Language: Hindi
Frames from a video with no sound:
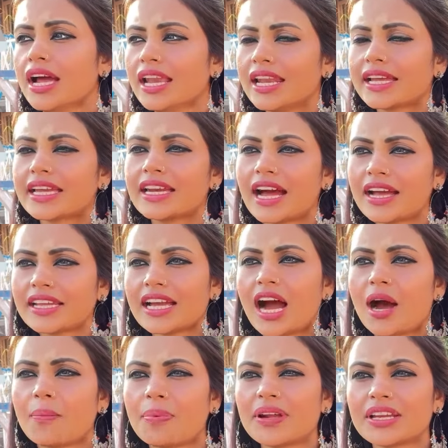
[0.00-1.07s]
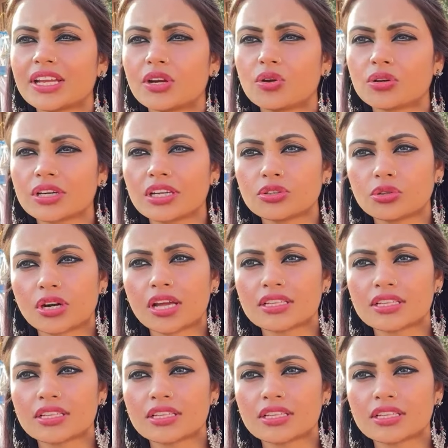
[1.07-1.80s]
लेकिन हाँ यहाँ पर ये लोग ना थोड़ा